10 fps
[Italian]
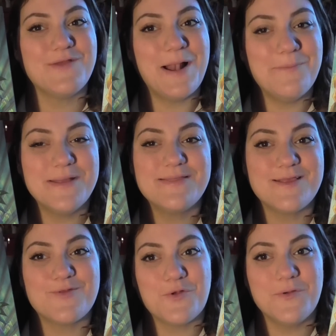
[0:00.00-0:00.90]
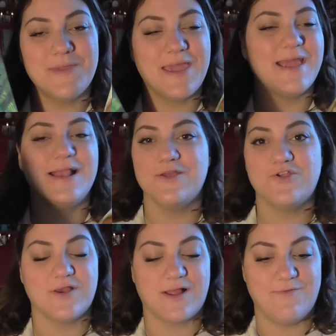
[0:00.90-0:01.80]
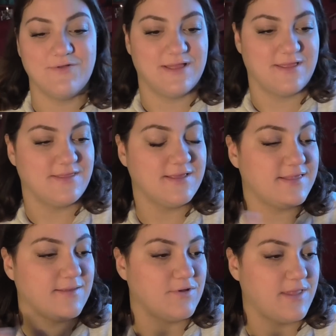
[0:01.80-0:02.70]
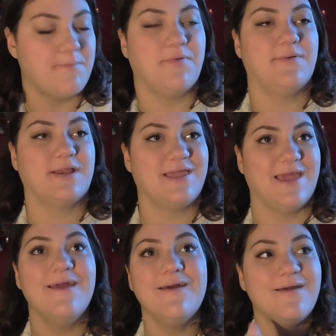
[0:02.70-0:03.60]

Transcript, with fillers: finalmente sono miei, li cercavo da tantissimo tempo perché